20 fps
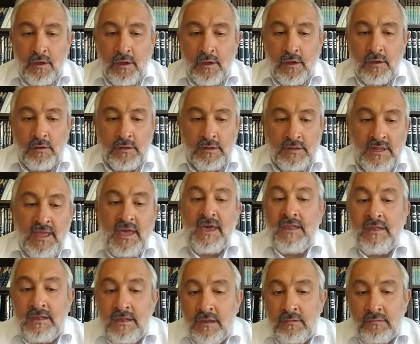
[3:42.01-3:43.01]

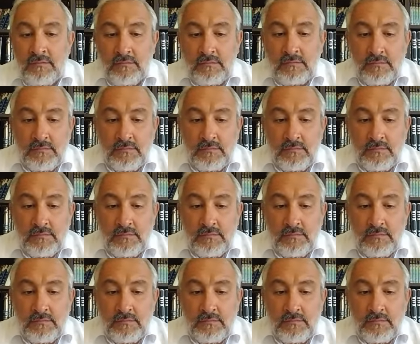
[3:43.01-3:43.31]
d'hériter